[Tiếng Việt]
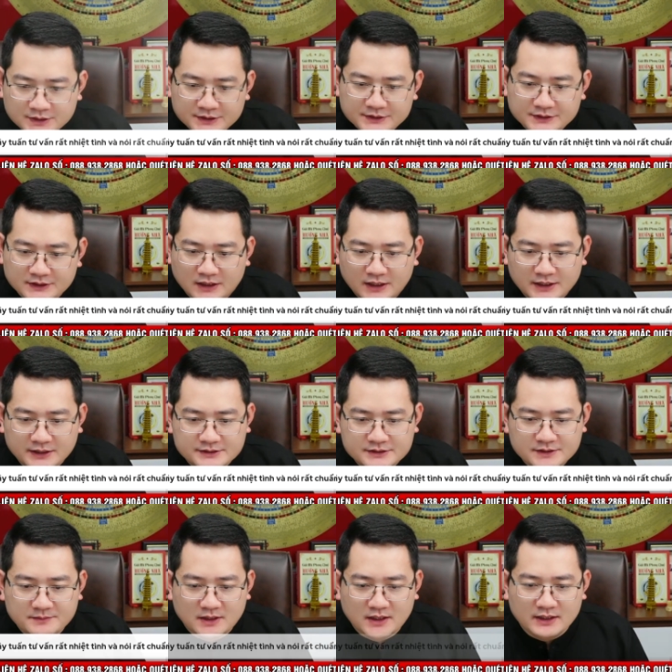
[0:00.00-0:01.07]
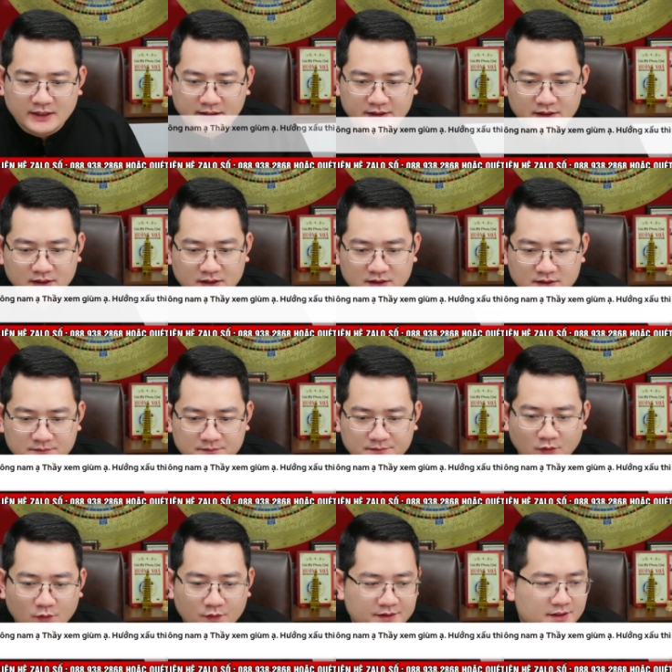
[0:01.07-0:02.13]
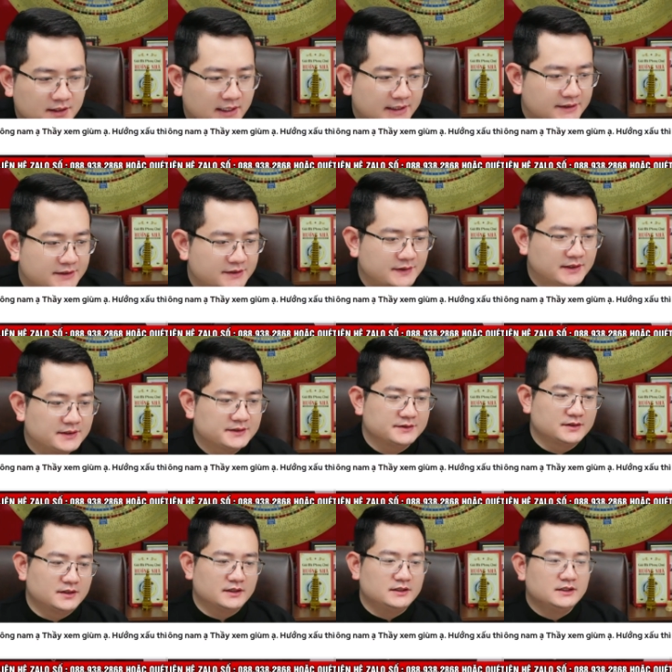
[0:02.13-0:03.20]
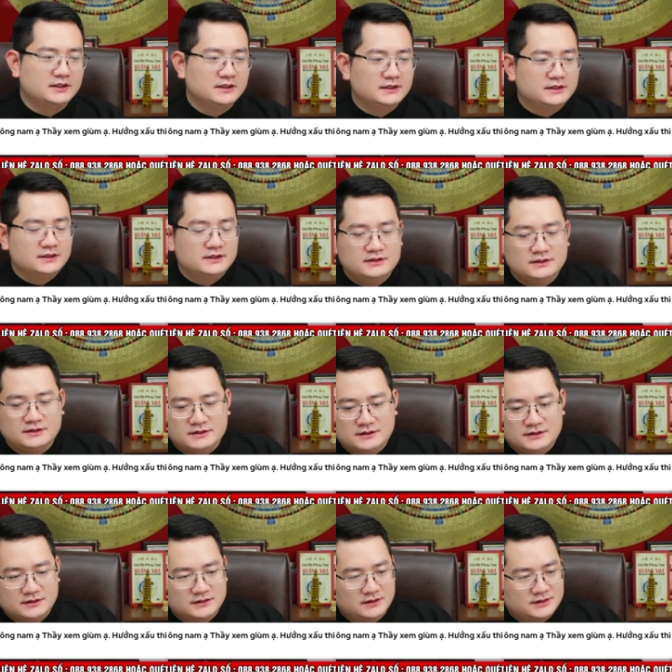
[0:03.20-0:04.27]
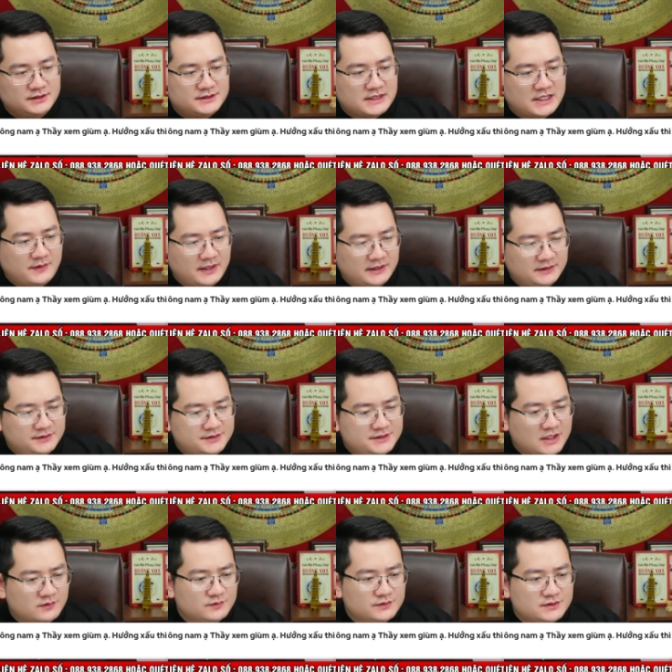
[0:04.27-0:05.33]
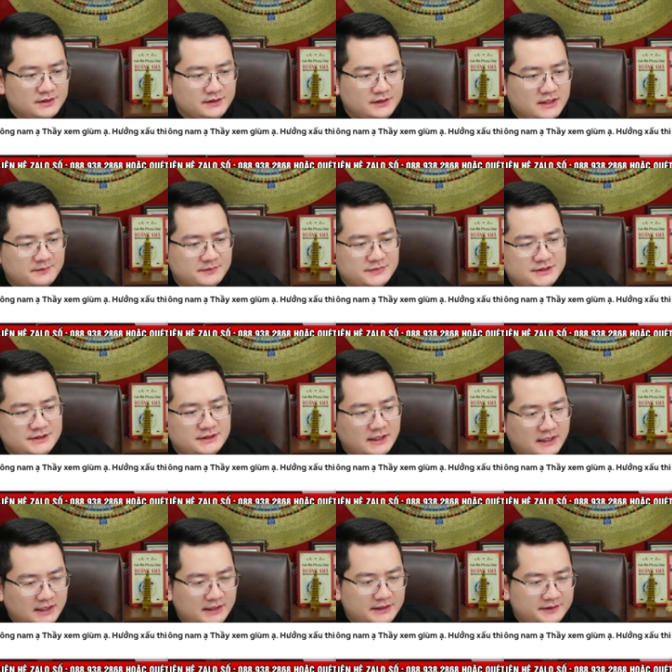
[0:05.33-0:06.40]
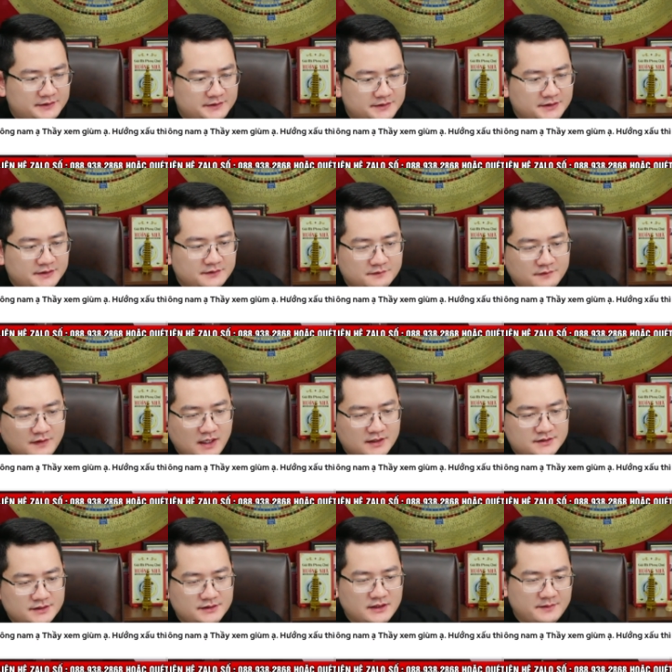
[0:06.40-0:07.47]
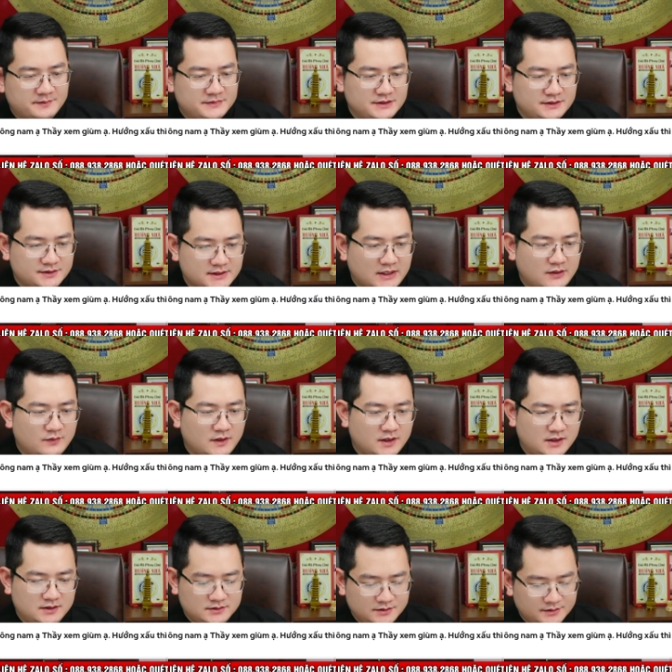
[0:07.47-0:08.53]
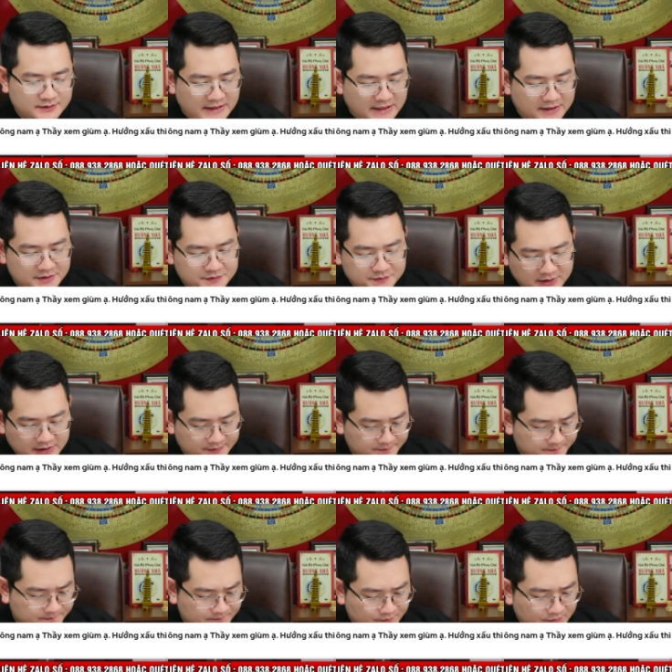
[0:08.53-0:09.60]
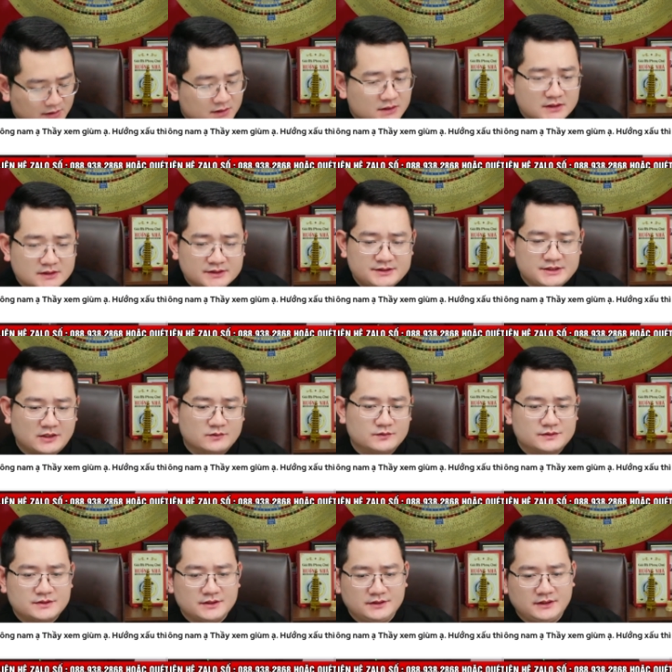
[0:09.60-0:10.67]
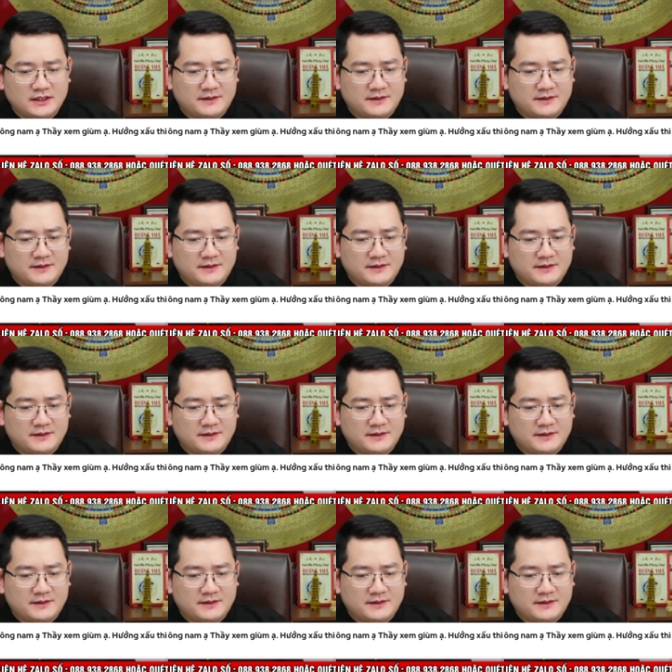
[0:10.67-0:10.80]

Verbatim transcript: rồi xin mời anh à, Bùi Đức Anh đâu ạ rồi rồi xin chào anh chồng sinh năm 92 vợ sinh năm 96 ở hướng nhà Đông Nam chồng sinh năm